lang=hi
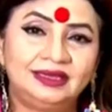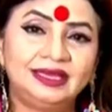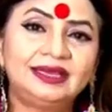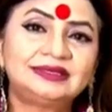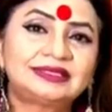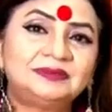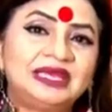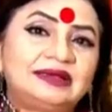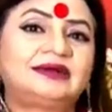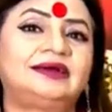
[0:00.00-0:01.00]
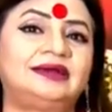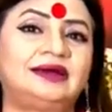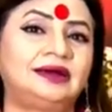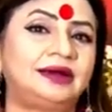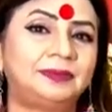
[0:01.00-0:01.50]
एक समय का खाना
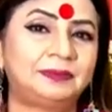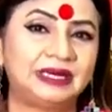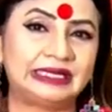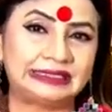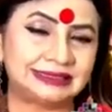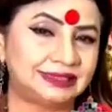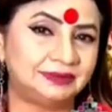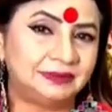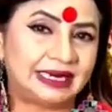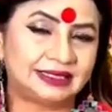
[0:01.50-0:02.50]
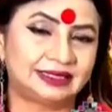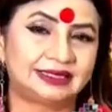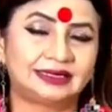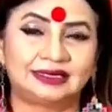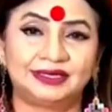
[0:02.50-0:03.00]
आप अपने किचन में बैठ कर
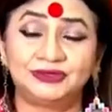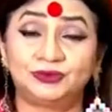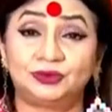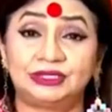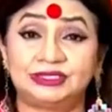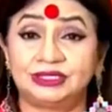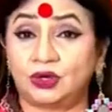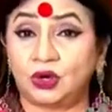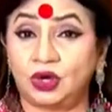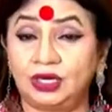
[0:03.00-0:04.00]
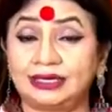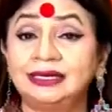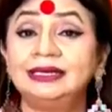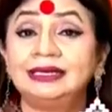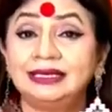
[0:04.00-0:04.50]
के खाना शुरू कीजिए और
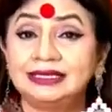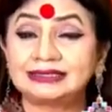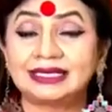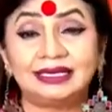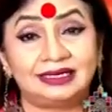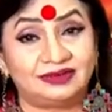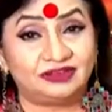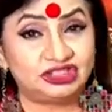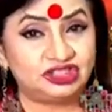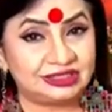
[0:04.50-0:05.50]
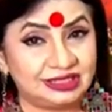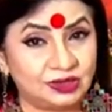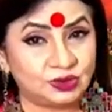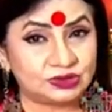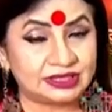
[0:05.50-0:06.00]
इसके अलावा जितना
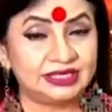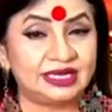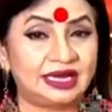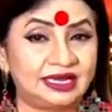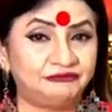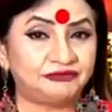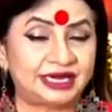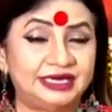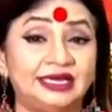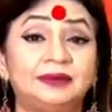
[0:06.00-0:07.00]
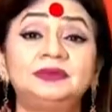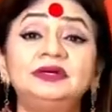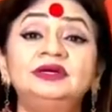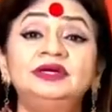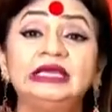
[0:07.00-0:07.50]
हो सके हर फ्राइडे आप
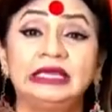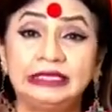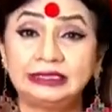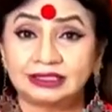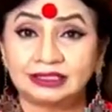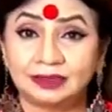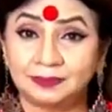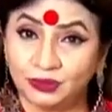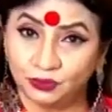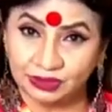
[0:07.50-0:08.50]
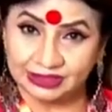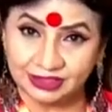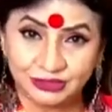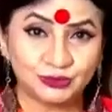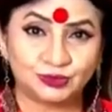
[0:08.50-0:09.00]
इत्र का प्रयोग
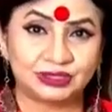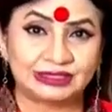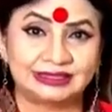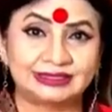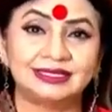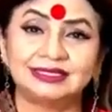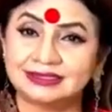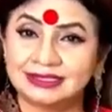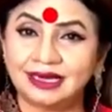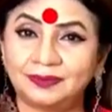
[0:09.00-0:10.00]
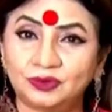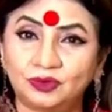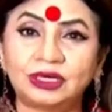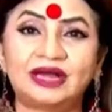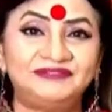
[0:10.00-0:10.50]
करना शुरू कर दीजिए इससे आपको
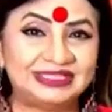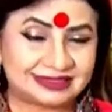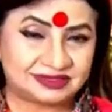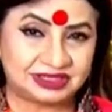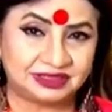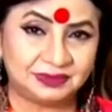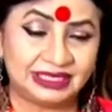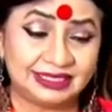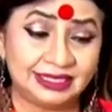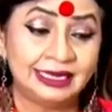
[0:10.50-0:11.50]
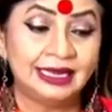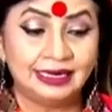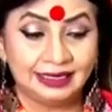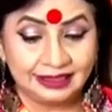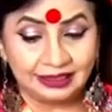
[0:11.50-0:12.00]
काफ़ी स्ट्रेंथ मिलेगी
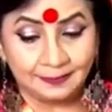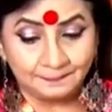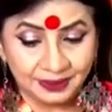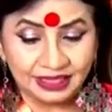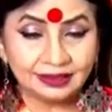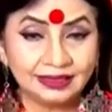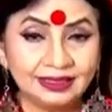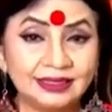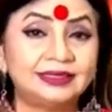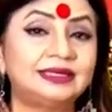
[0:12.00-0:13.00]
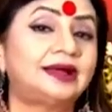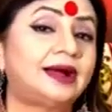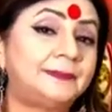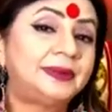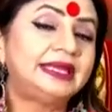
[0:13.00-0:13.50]
लेकिन हम फिर कहेंगे कि
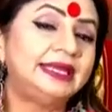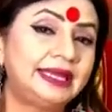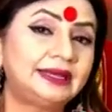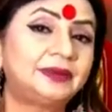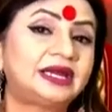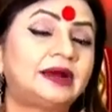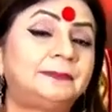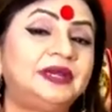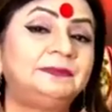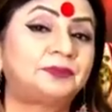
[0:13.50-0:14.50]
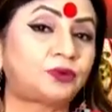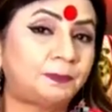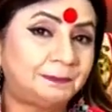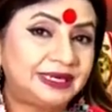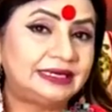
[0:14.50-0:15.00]
आप एक बार अपनी
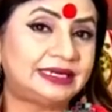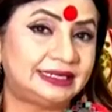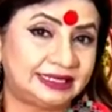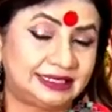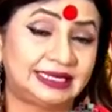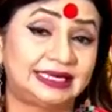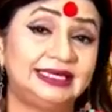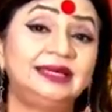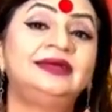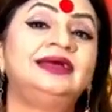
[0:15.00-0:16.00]
प्रॉपर डिटेल डालिए